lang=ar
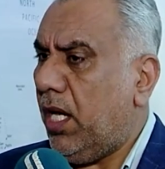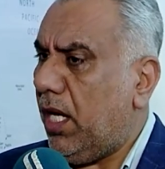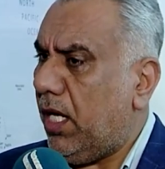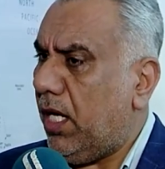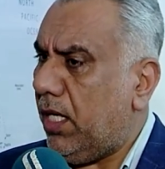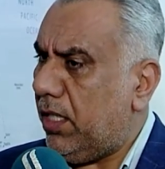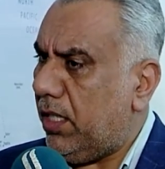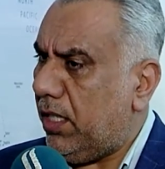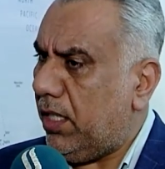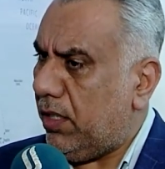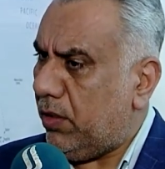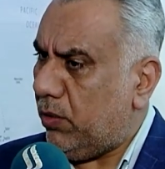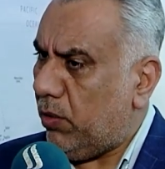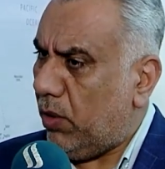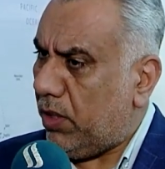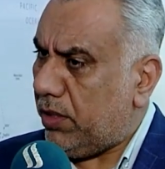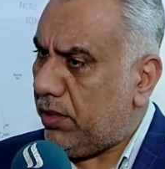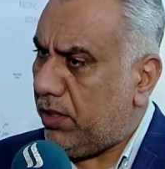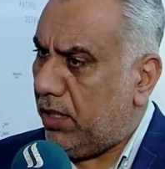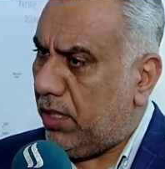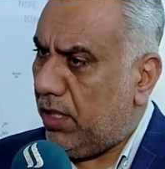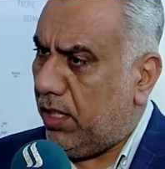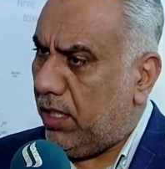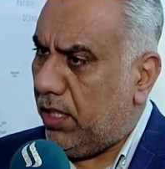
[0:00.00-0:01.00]

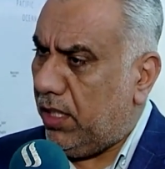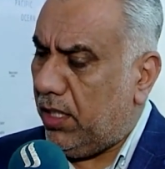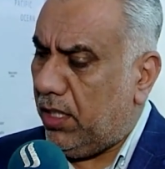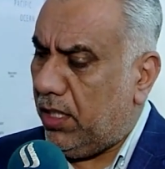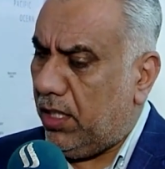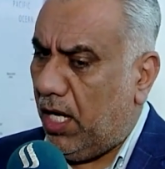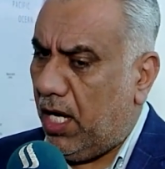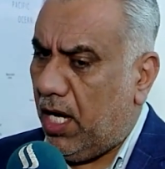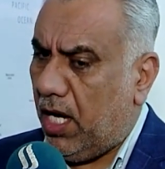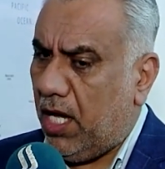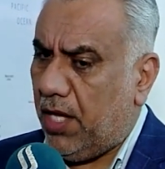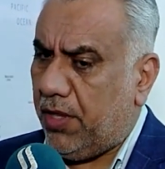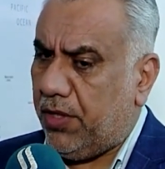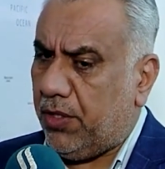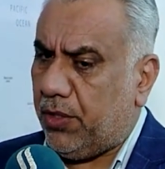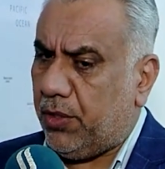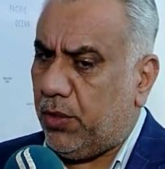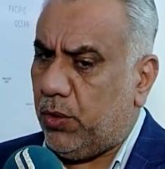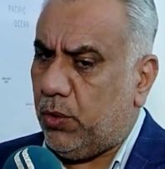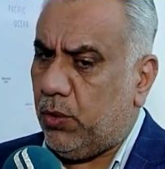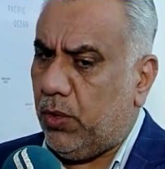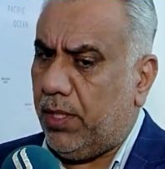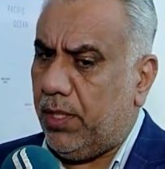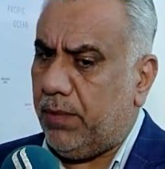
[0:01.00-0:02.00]
الوقت الحاضر
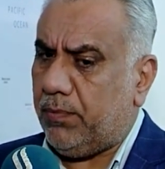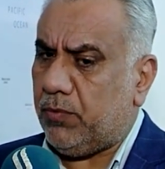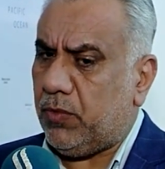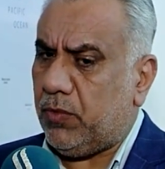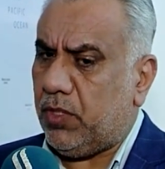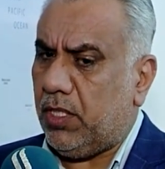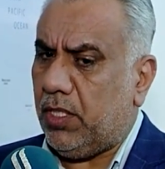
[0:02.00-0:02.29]
هو